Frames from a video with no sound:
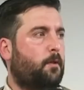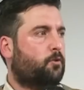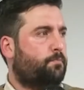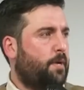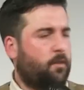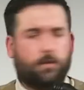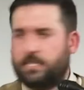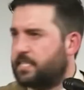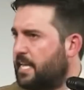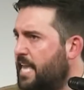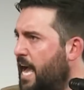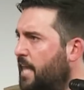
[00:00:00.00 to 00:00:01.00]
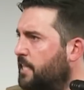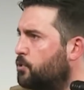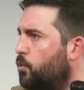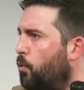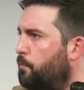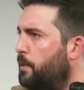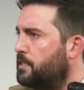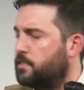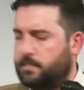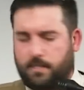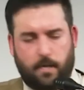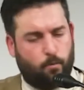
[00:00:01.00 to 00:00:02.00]
Os pido desde ya disculpas
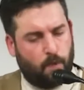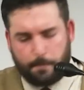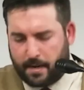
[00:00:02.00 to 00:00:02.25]
si en una